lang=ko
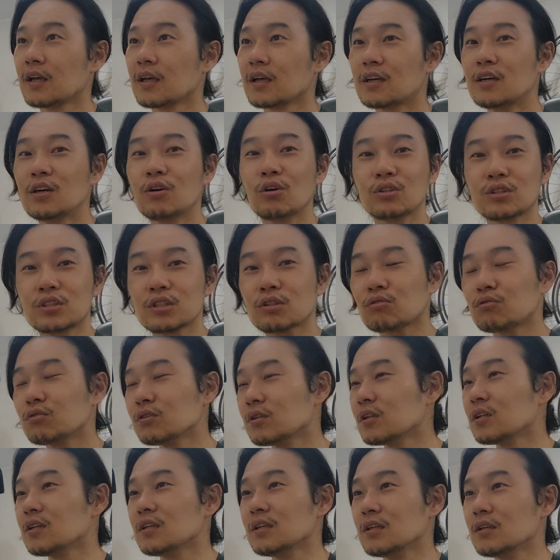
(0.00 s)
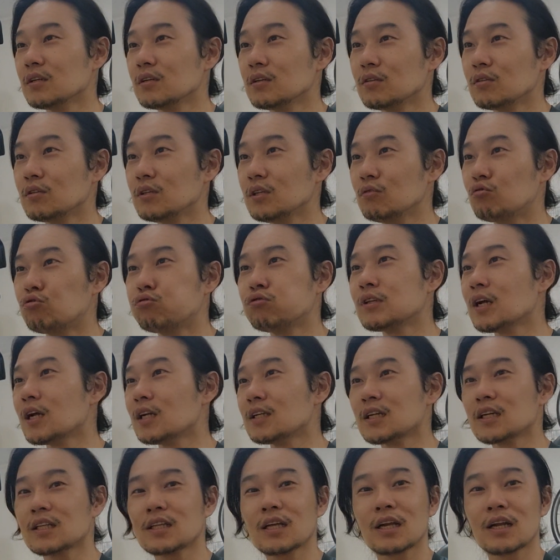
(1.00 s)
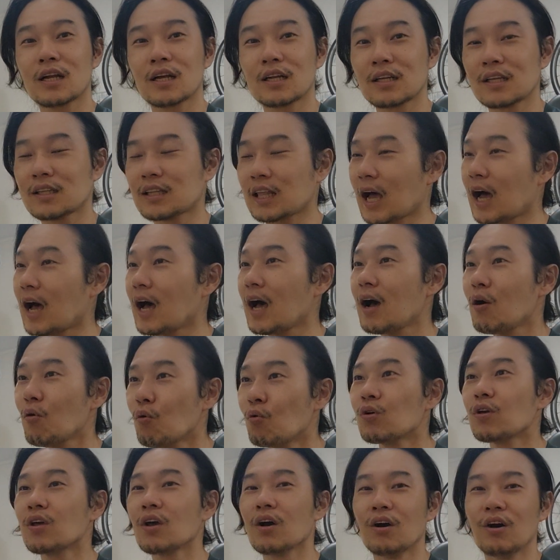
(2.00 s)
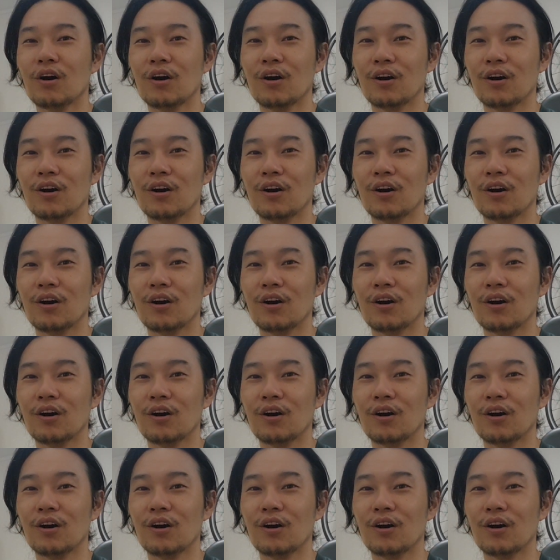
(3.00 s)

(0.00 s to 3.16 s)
그거 찍고 이 두 달, 세 달 안에 다 옮겨.